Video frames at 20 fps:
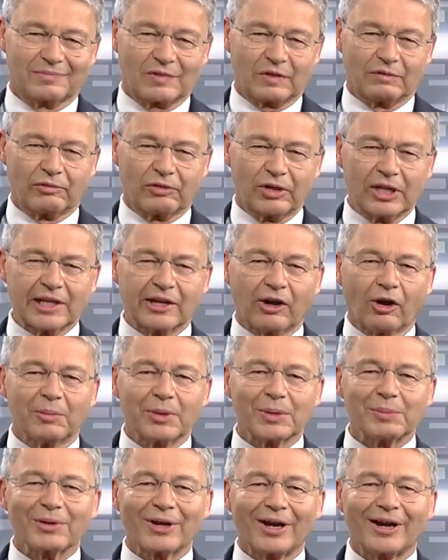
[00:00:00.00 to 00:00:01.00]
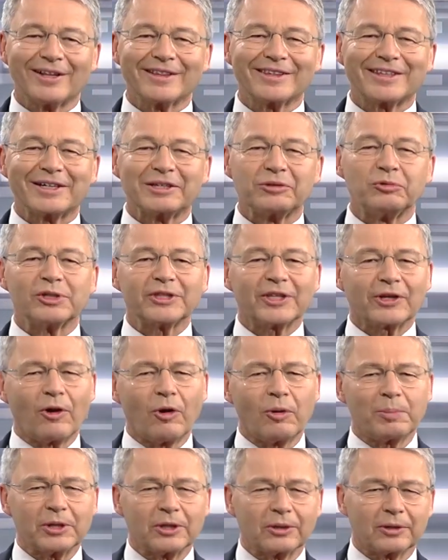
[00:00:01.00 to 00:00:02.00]
Willkommen beim Geld, einen guten
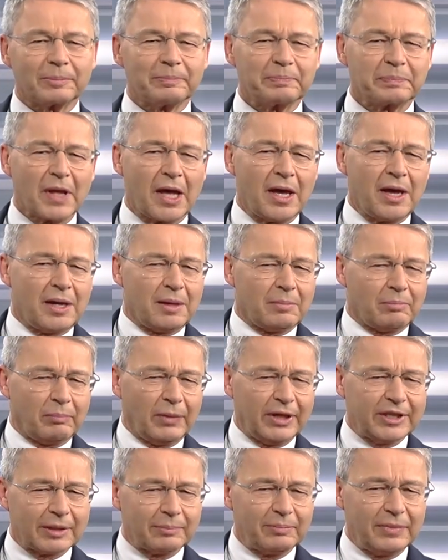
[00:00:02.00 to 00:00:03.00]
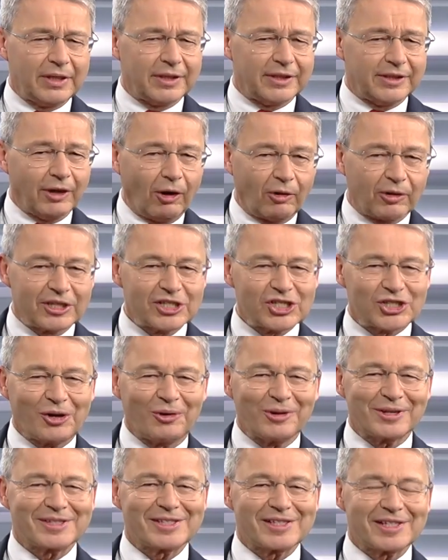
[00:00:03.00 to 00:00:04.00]
Abend. Mit dem
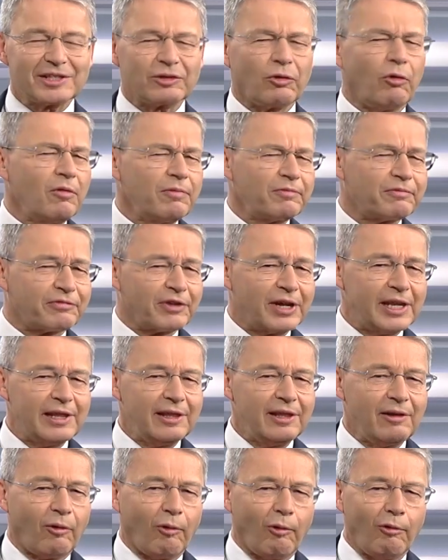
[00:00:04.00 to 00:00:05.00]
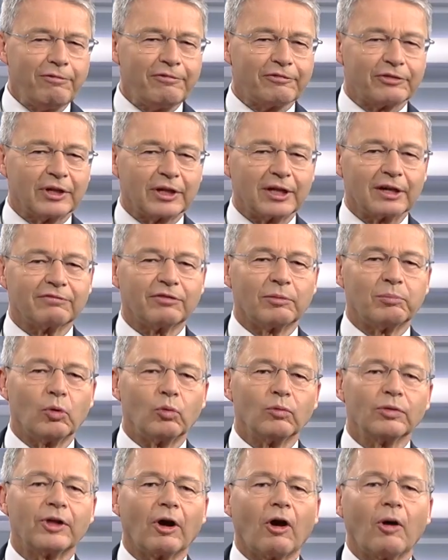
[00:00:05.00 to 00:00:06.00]
Jahresstart sind oft viele Hoffnungen
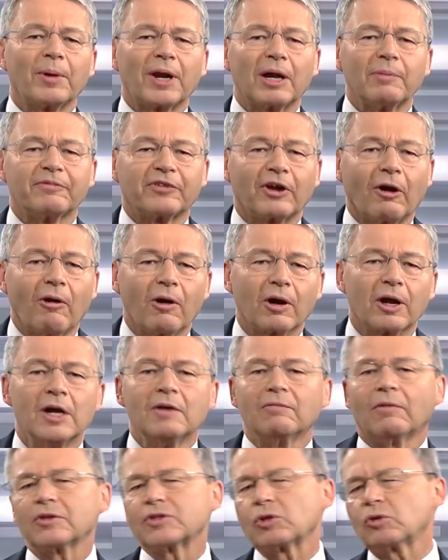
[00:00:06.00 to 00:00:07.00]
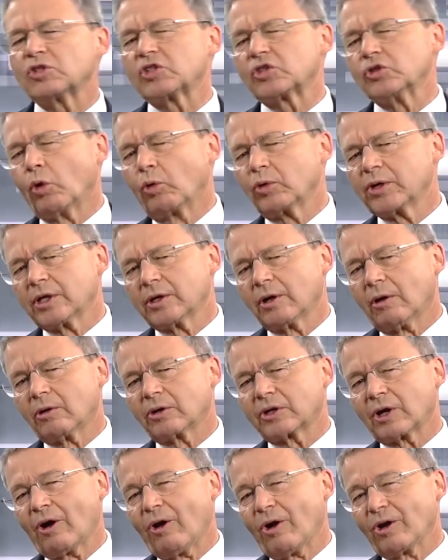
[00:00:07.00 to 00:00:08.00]
verbunden, aber auch die Frage, was uns das neue
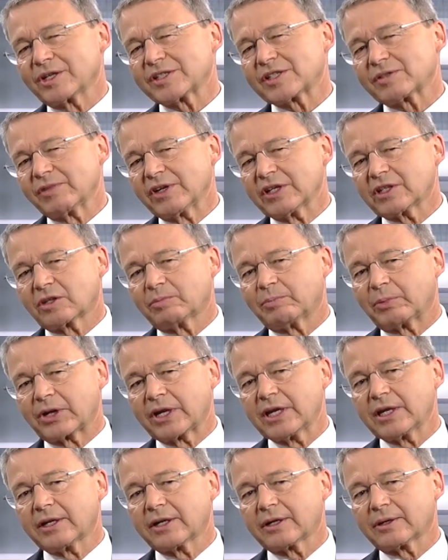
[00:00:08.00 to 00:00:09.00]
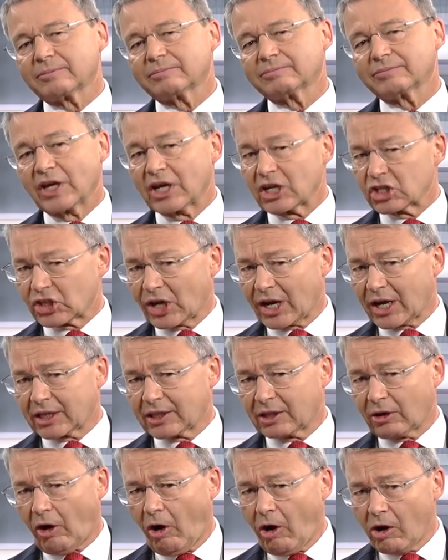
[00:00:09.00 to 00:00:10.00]
Jahr alles wird bringen. Erst
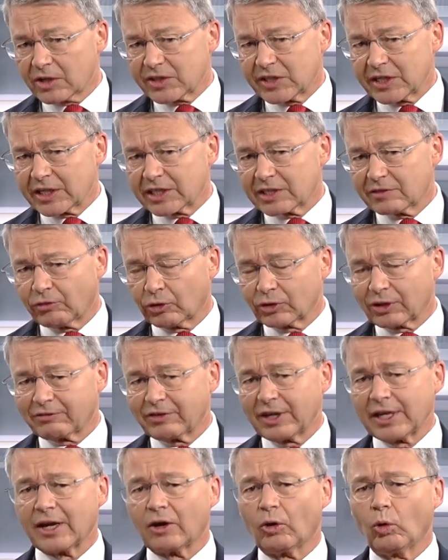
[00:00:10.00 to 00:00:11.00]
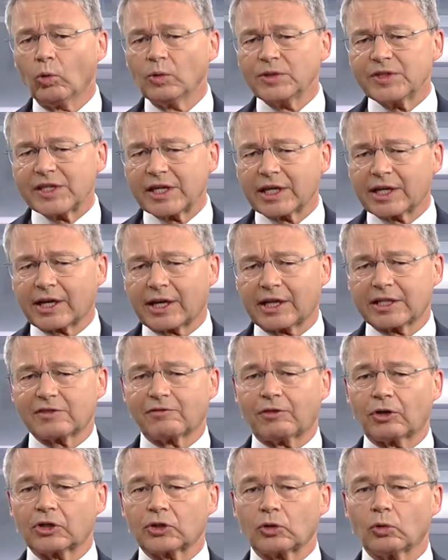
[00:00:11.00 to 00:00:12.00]
recht angesichts der vielen
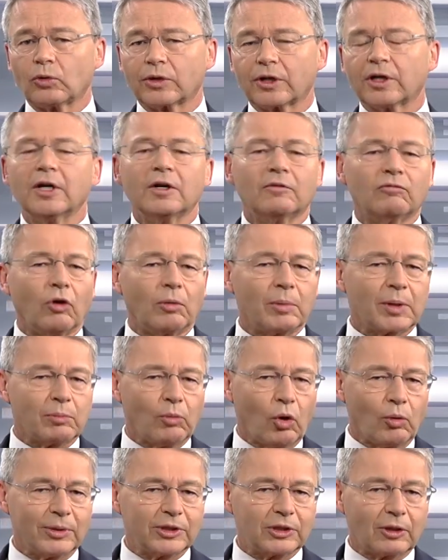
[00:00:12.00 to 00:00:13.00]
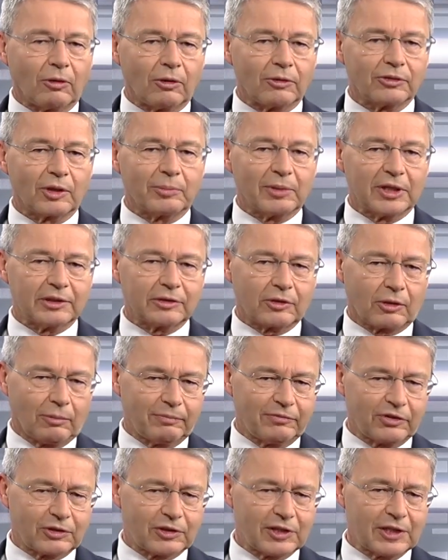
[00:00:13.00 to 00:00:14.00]
Unsicherheitsfaktoren, wo wir momentan damit
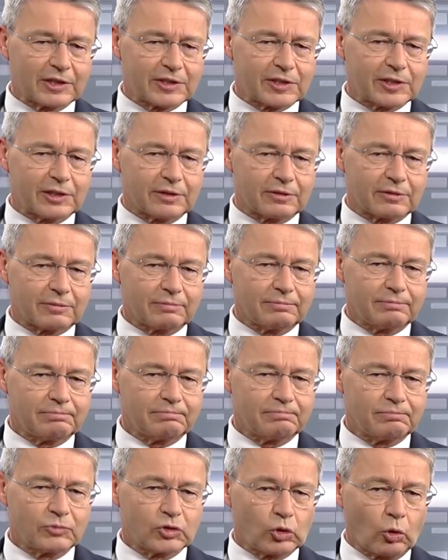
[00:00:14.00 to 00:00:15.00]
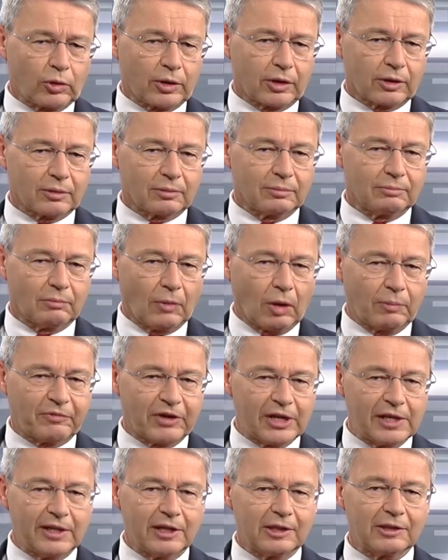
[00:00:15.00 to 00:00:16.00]
konfrontiert sind. Sorgen macht
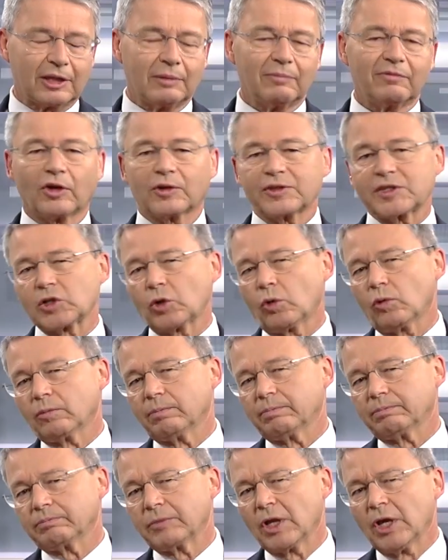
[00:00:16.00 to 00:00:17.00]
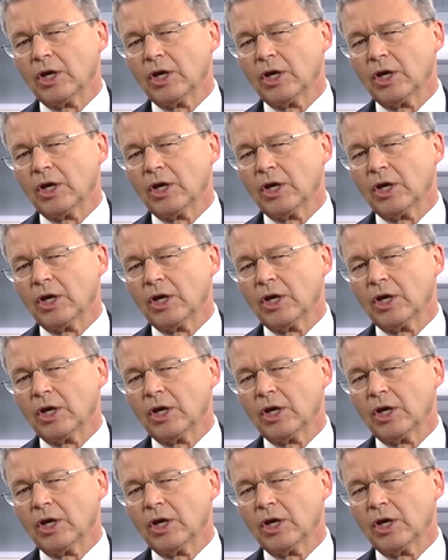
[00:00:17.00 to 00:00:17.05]
vielen die Inflation.